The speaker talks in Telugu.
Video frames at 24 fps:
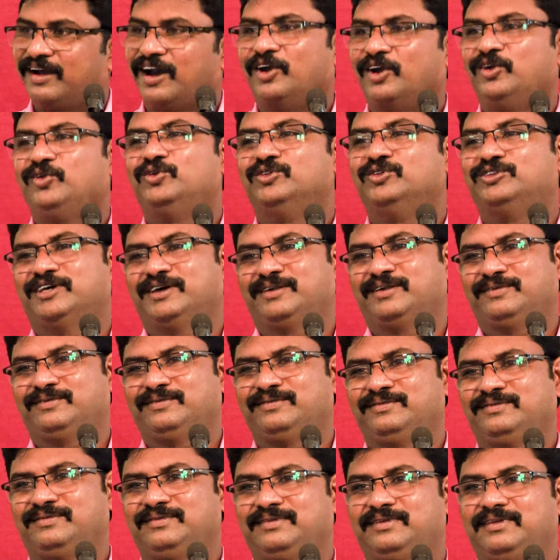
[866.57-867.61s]
అడుగుతారు
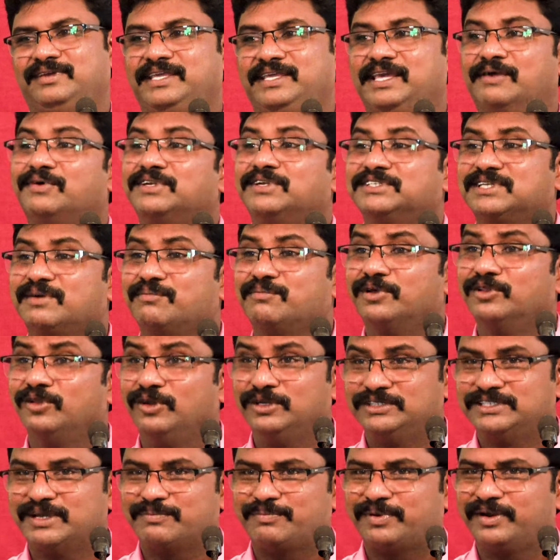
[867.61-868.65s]
ఎవరి
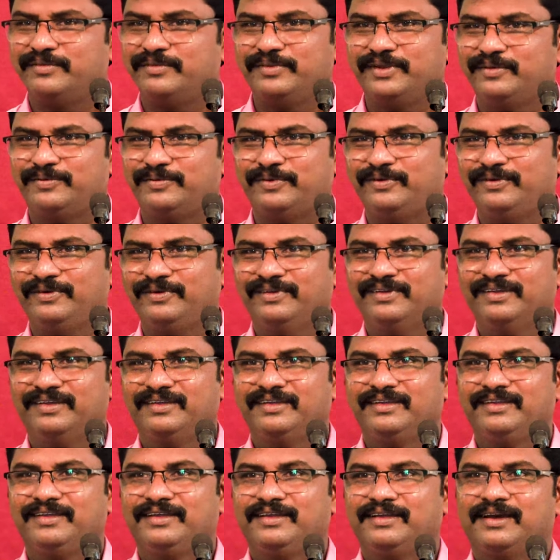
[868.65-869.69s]
సంబంధాలు చెప్పండి మీరు ఇప్పుడు
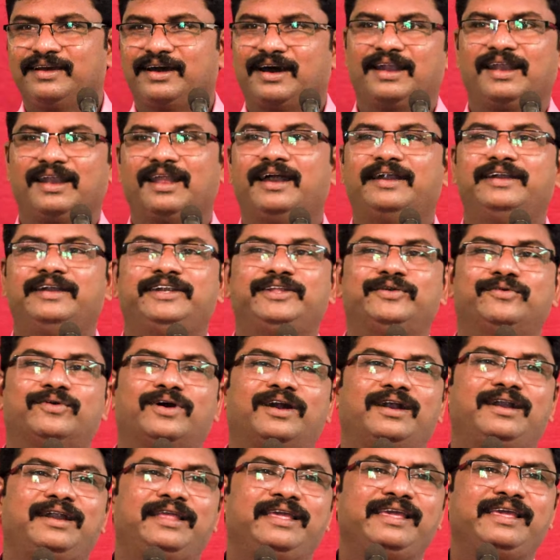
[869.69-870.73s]
అలాంటి
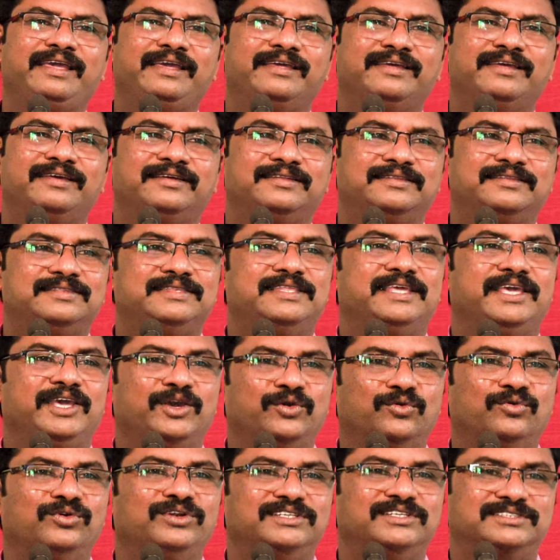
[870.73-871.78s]
వాళ్ళే
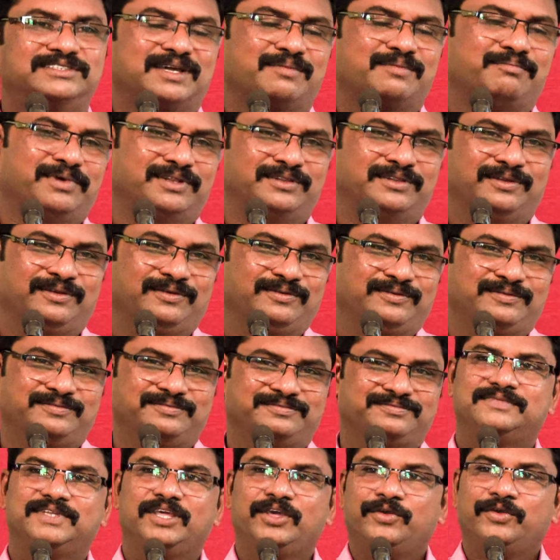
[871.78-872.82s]
దేవుని సంబంధులు
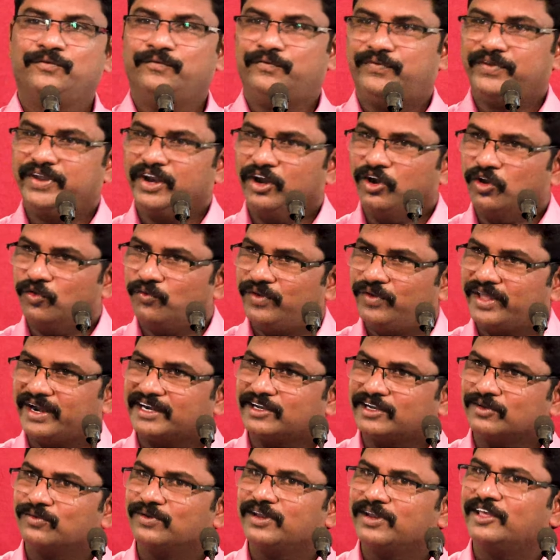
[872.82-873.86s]
వీళ్ళు
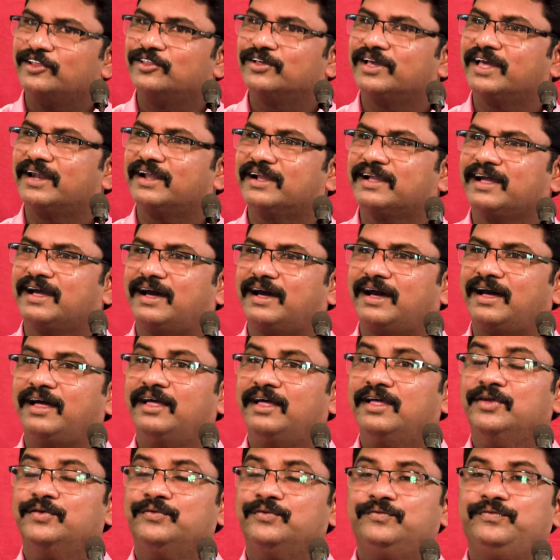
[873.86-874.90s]
వినటం లేదు గనక
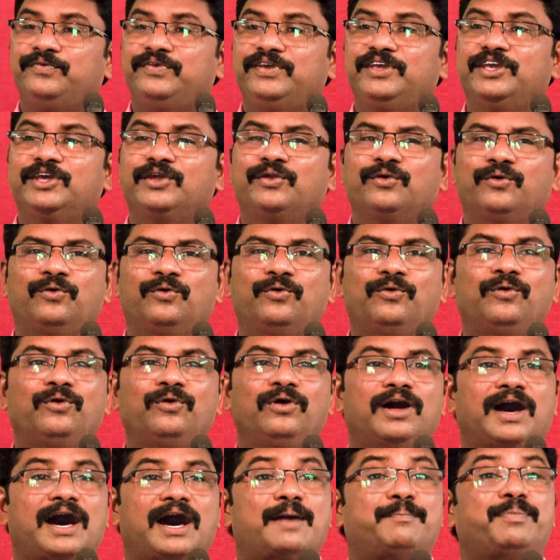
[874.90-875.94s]
వీరు
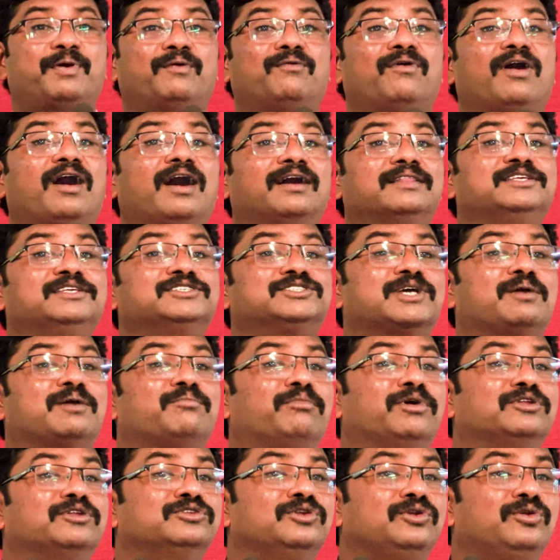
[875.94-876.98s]
అపవాది
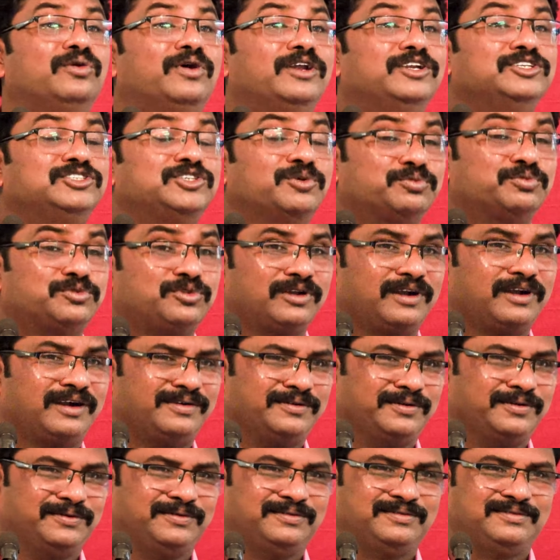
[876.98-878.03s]
సంబంధులు అని
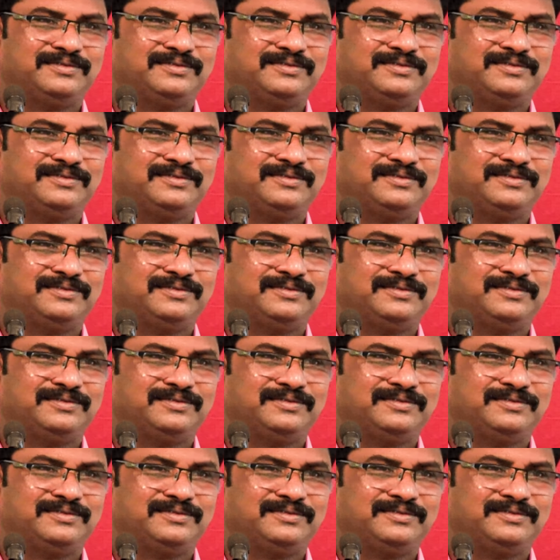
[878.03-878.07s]
చెప్తున్నాడు